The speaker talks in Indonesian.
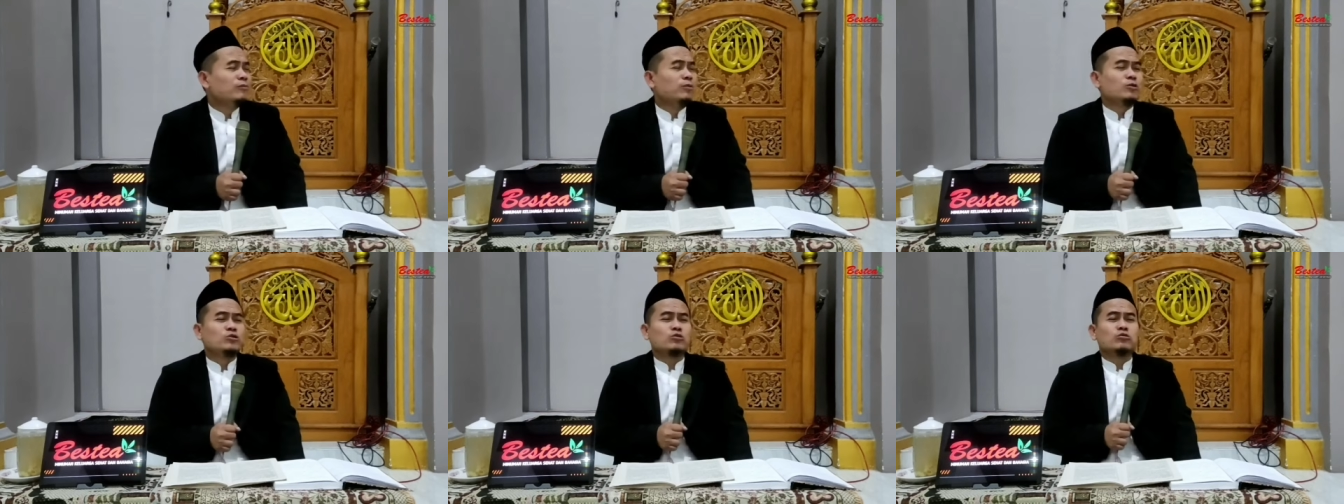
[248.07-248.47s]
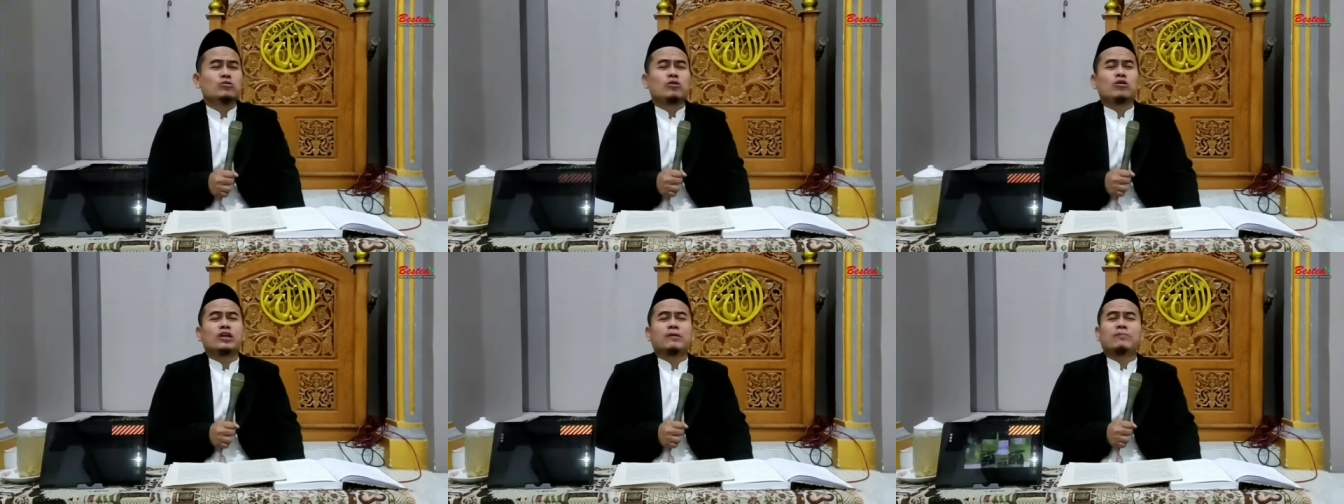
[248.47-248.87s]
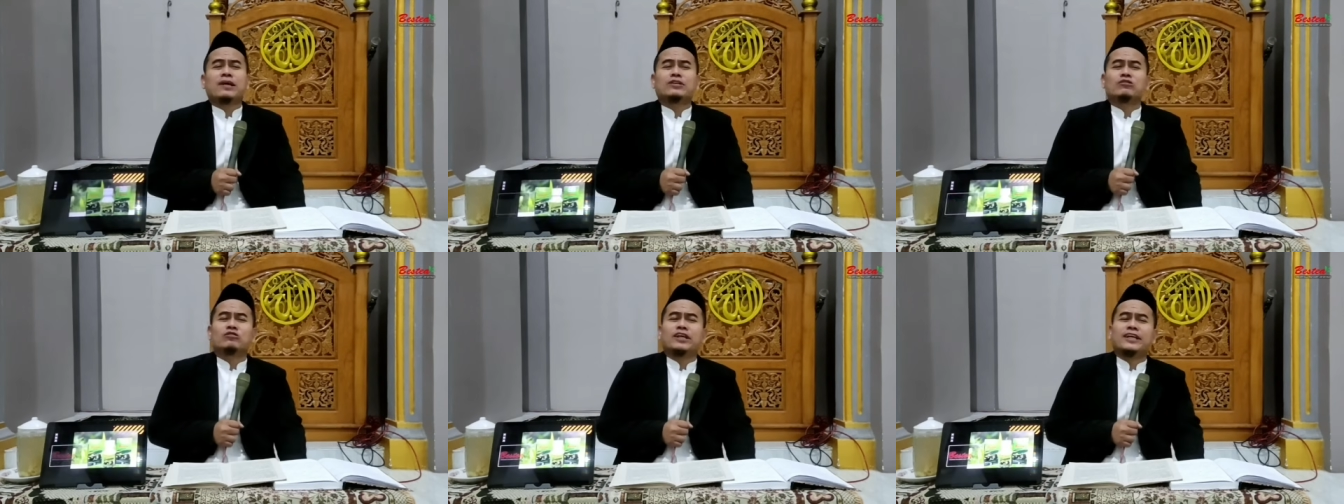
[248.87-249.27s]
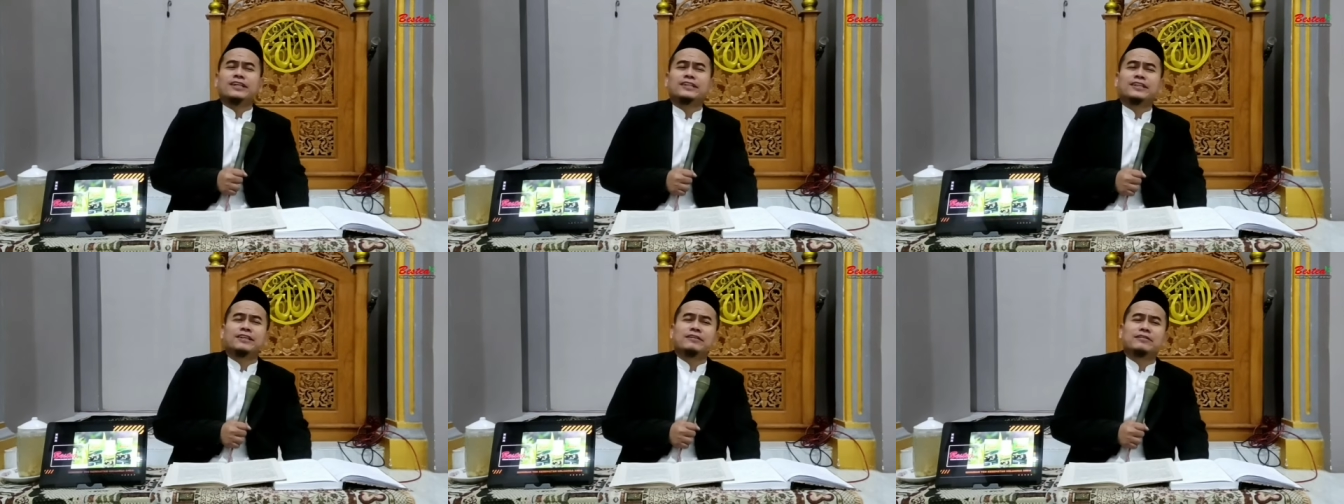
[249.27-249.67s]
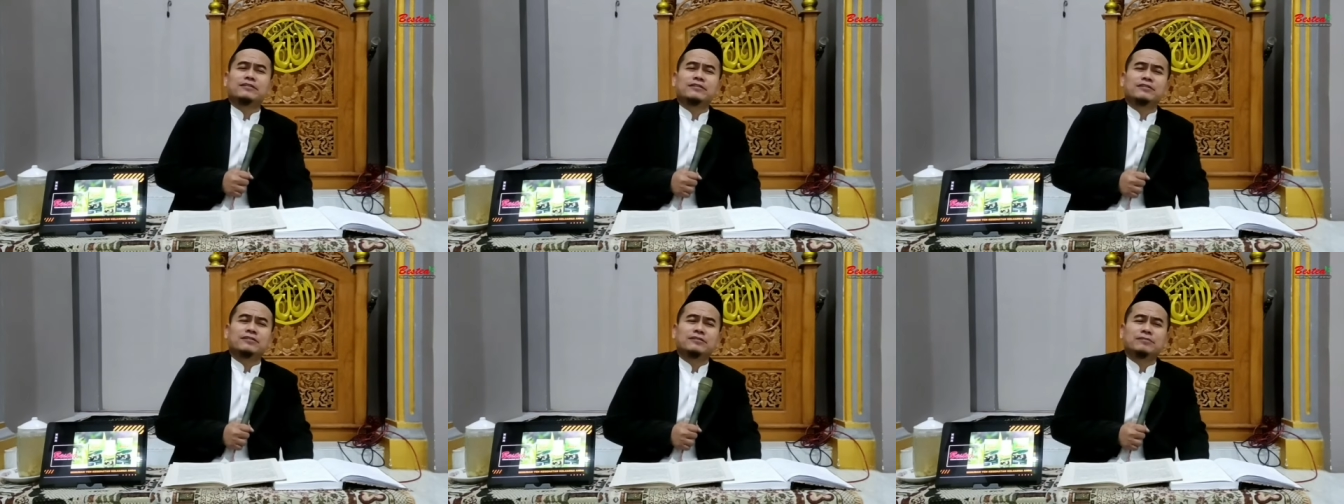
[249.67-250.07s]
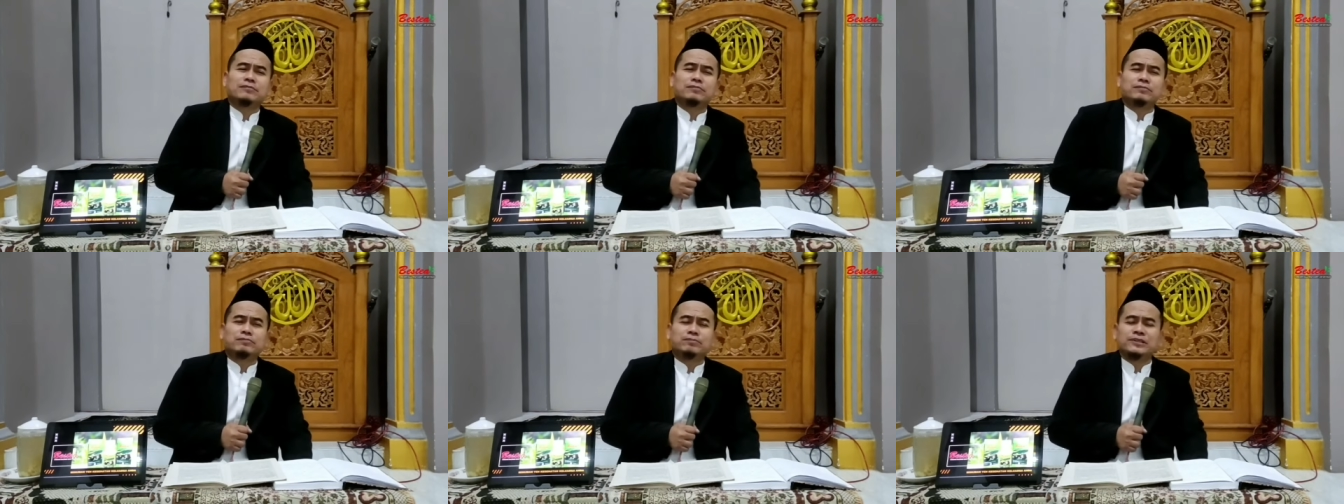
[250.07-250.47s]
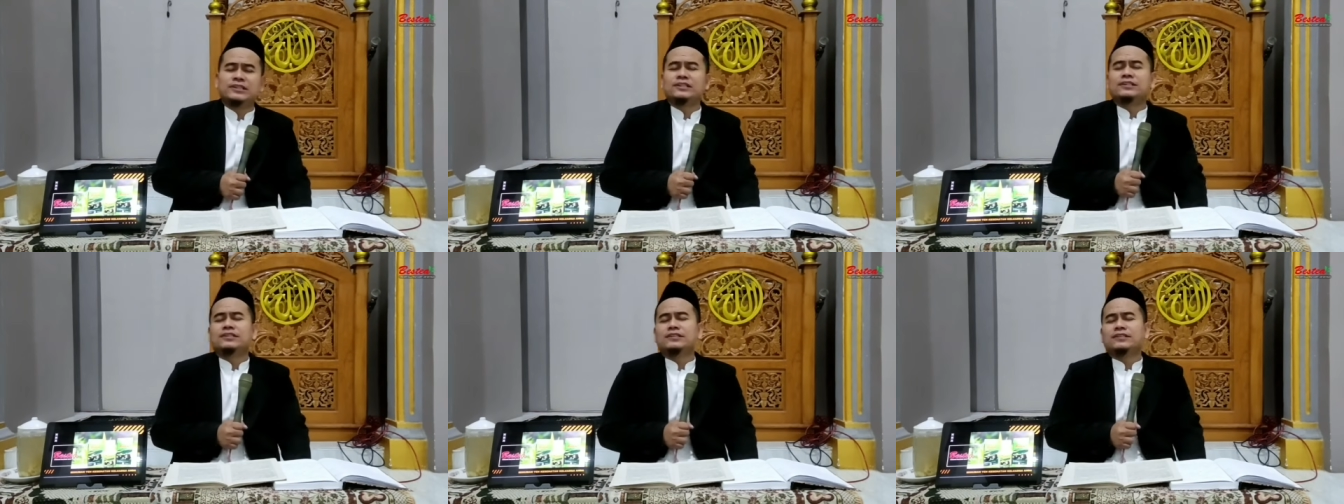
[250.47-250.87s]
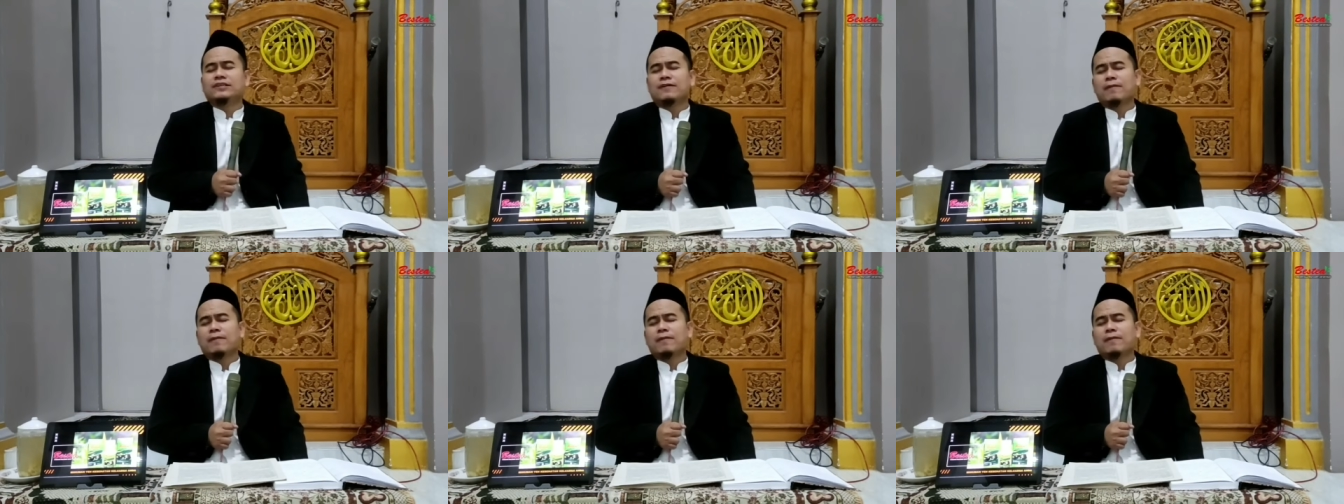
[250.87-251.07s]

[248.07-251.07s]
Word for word: Bojo kula nek matur ngeten. Bi.